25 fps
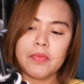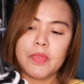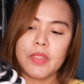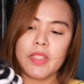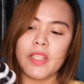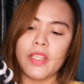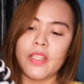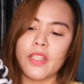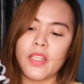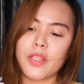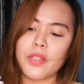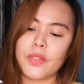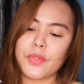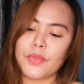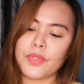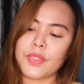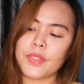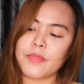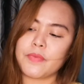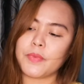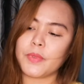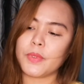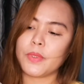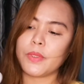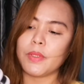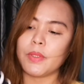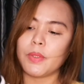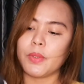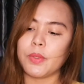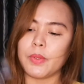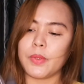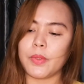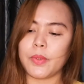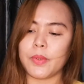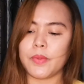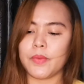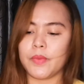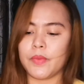magiging useful
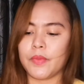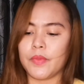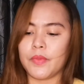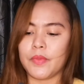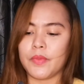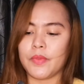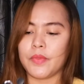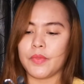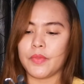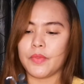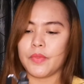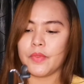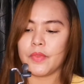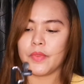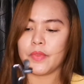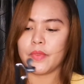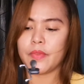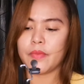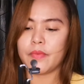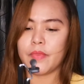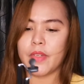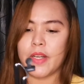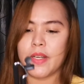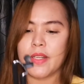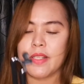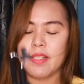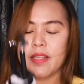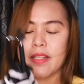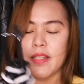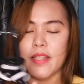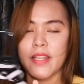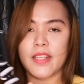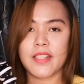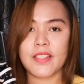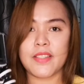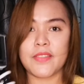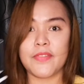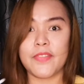to para sa
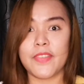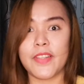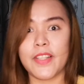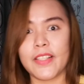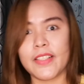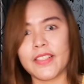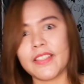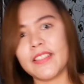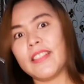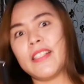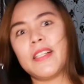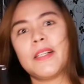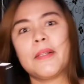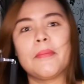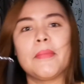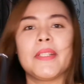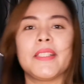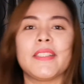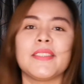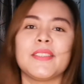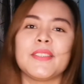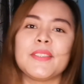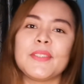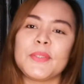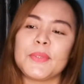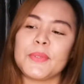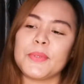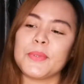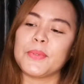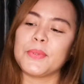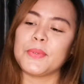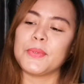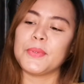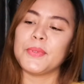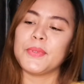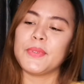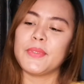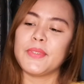next vlog namin.
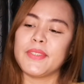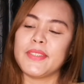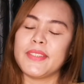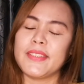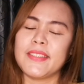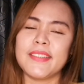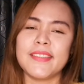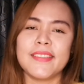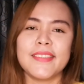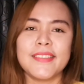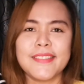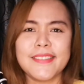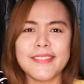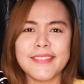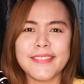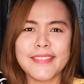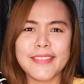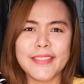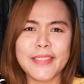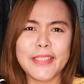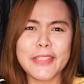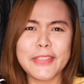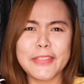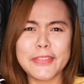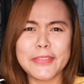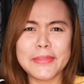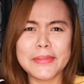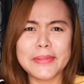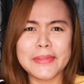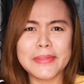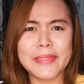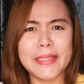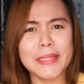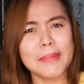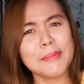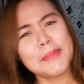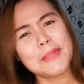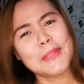So, ayun.
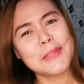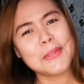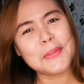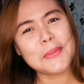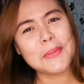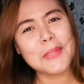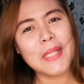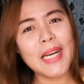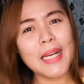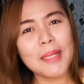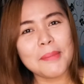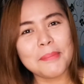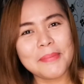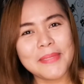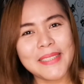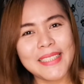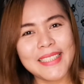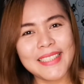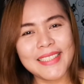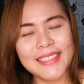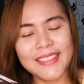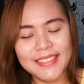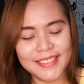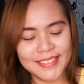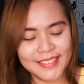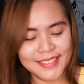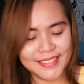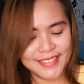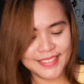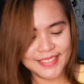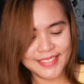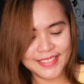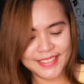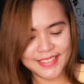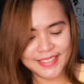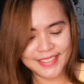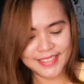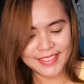I'm so happy.
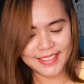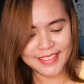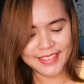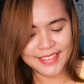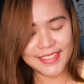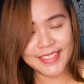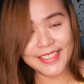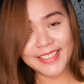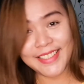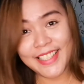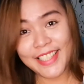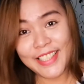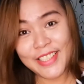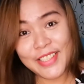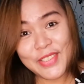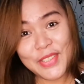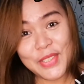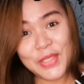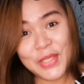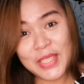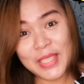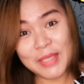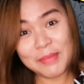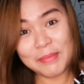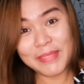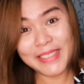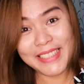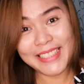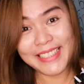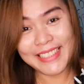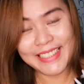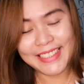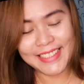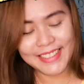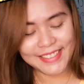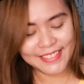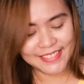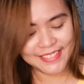Thank you,
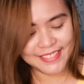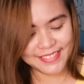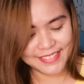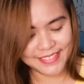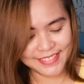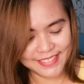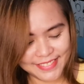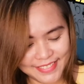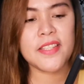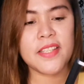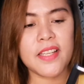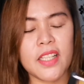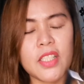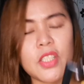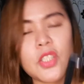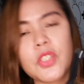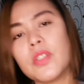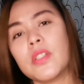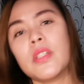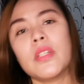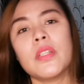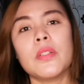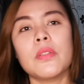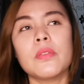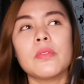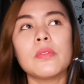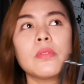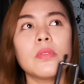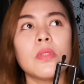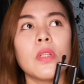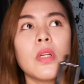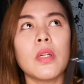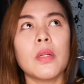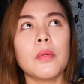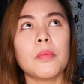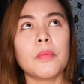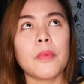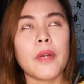Shopee. Is actually yung
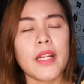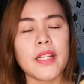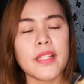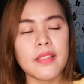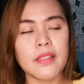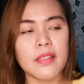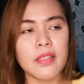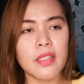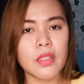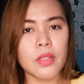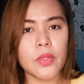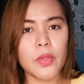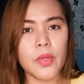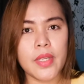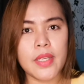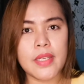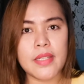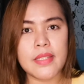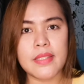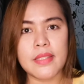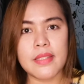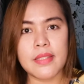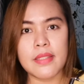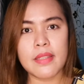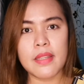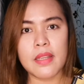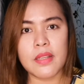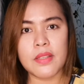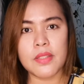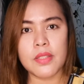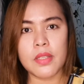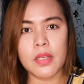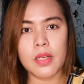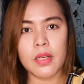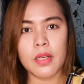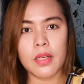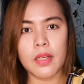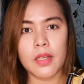price nito is
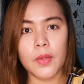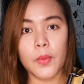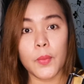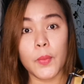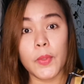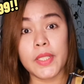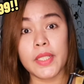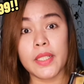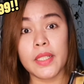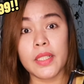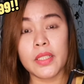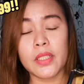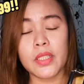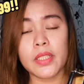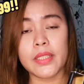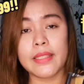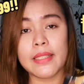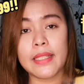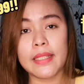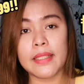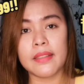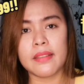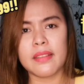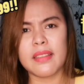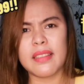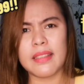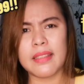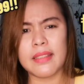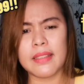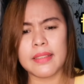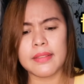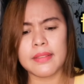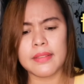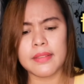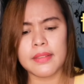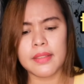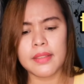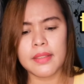nasa 119
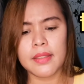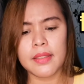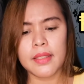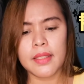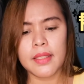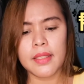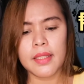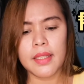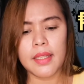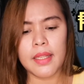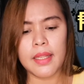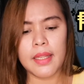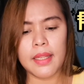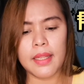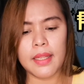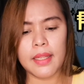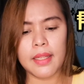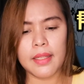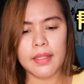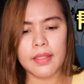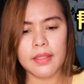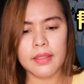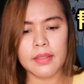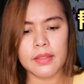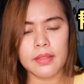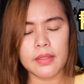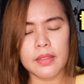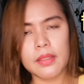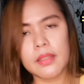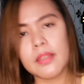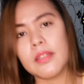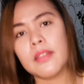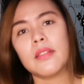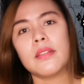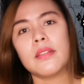and